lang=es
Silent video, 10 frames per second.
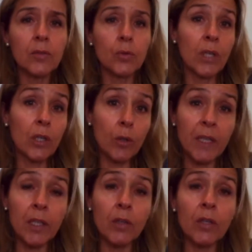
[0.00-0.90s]
Su gran
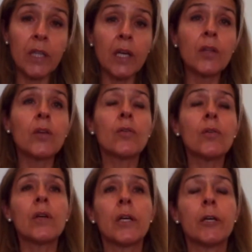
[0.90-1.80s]
objetivo este
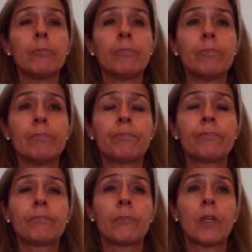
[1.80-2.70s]
año,
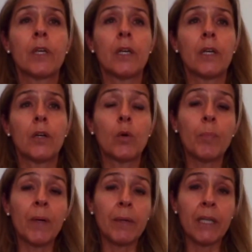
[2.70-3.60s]
los
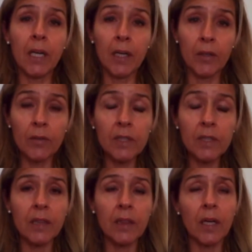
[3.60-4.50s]
Juegos Panamericanos en
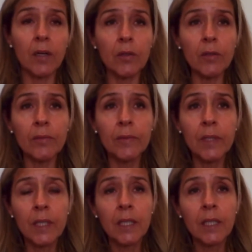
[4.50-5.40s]
Santiago.
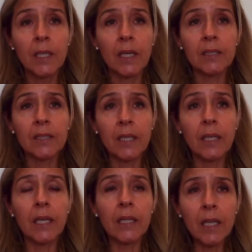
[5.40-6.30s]
Así es
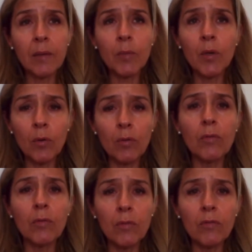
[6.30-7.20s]
que ahí tenemos
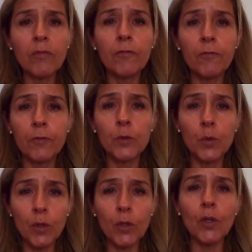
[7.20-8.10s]
un, un
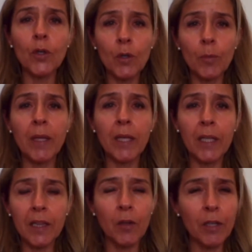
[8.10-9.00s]
futuro
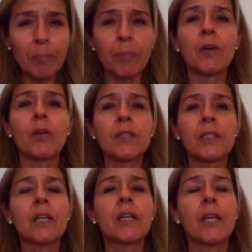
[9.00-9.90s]
medallista olímpico,
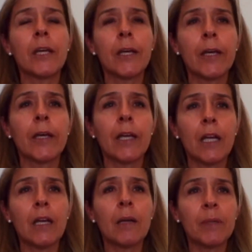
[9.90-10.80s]
así es que
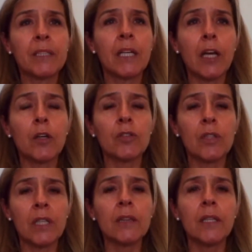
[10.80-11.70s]
en la especialidad de cross
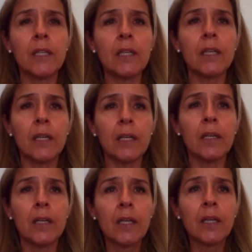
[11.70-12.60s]
country, que,